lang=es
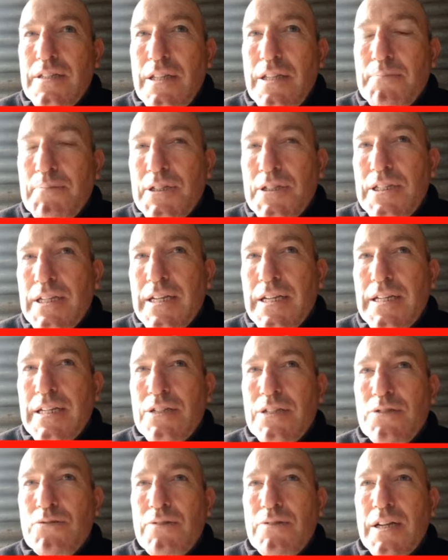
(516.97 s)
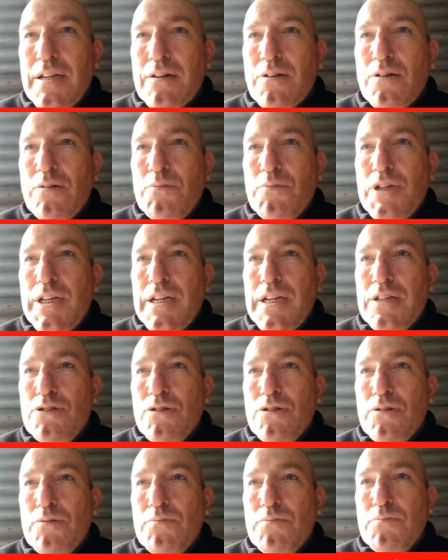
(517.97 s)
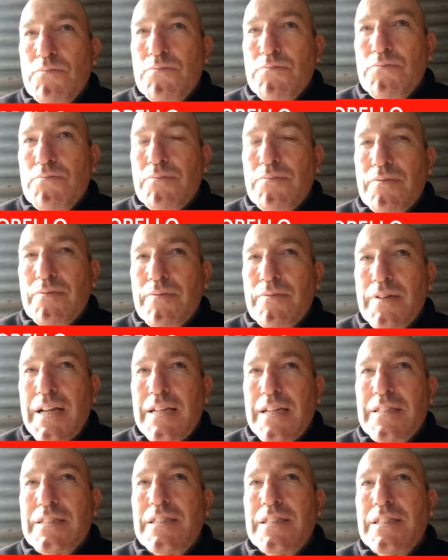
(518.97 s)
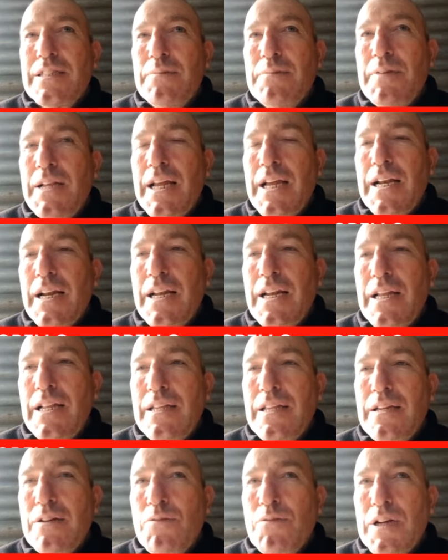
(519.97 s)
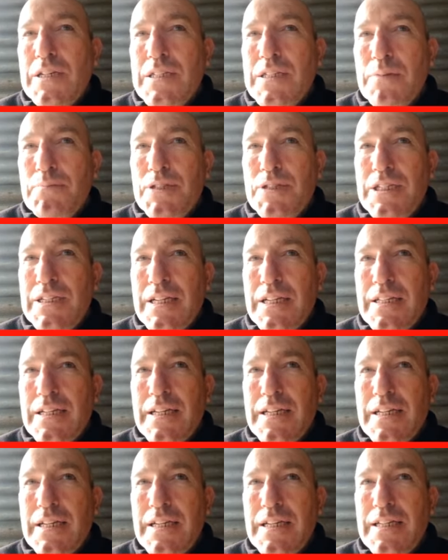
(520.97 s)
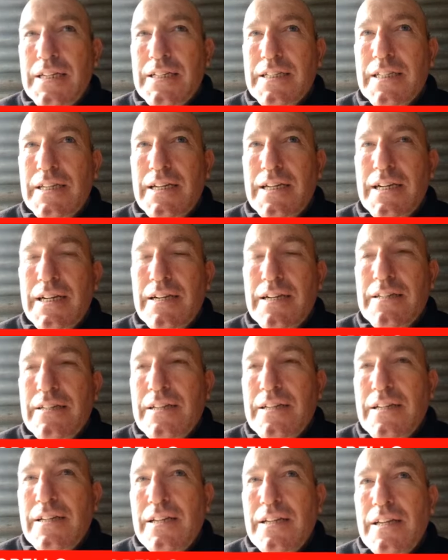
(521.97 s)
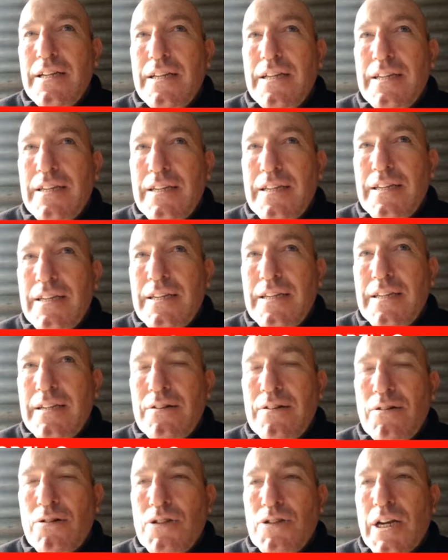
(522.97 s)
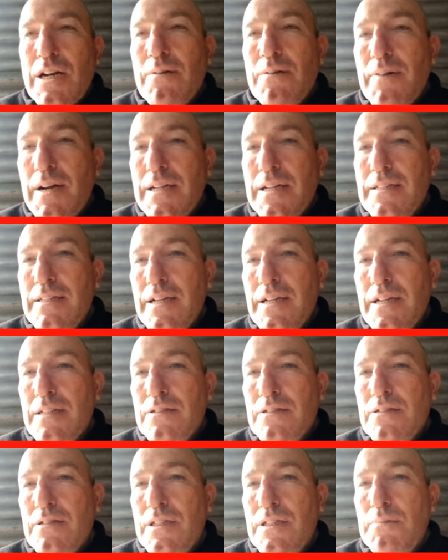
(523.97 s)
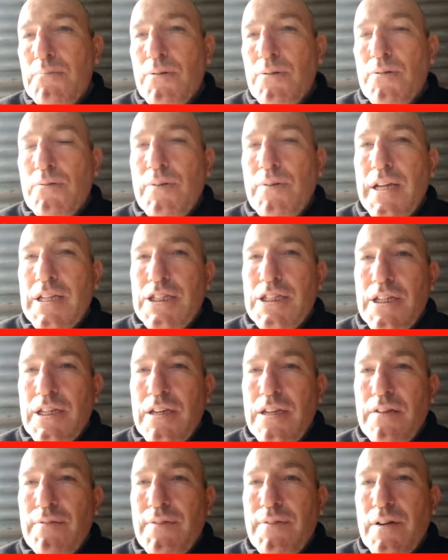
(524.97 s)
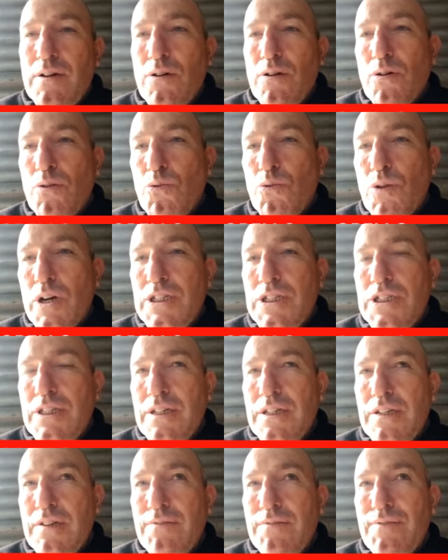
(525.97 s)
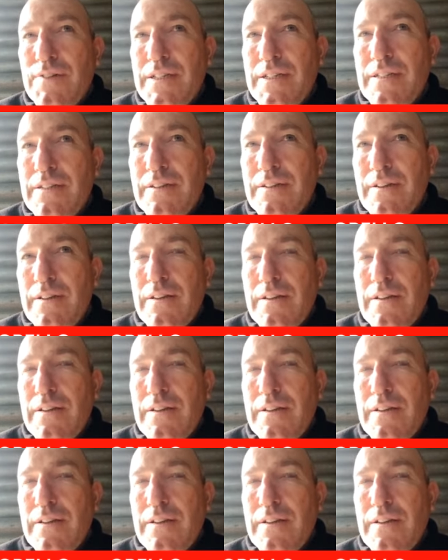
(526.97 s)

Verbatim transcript: Y después, si querés una comunicación casi similar a la de WhatsApp, sí, ya tenés que irte a eh, otras bandas tipo VHF o UHF,